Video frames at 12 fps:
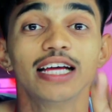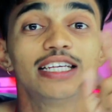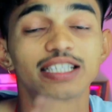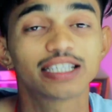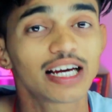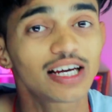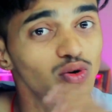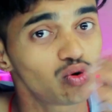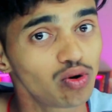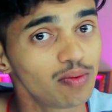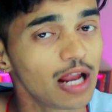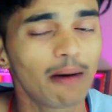जिससे कि
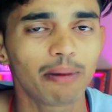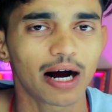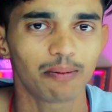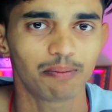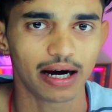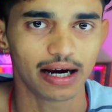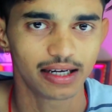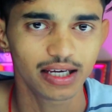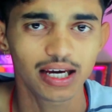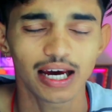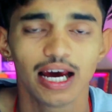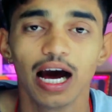यूट्यूब ना पकड़ पाए
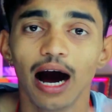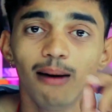ठीक है